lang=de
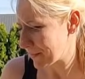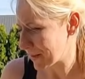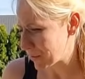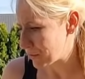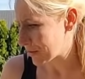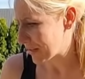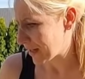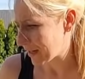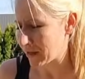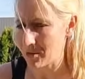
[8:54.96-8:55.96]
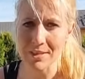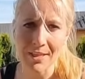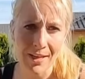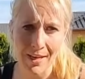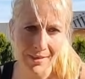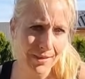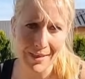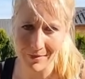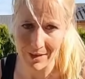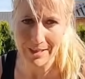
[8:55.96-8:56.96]
immer geguckt nach Krautsalat. Na,
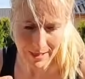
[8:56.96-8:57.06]
ihr wart ja